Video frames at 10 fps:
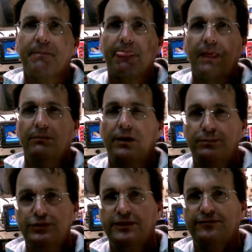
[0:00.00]
como é que eu
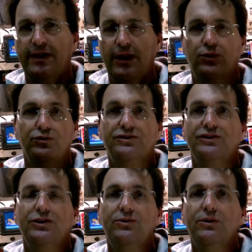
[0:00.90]
podia falar? Eu
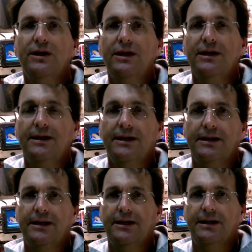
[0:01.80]
consigo.
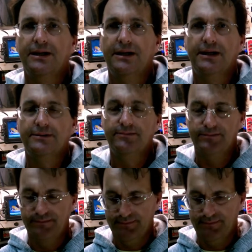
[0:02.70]
Um,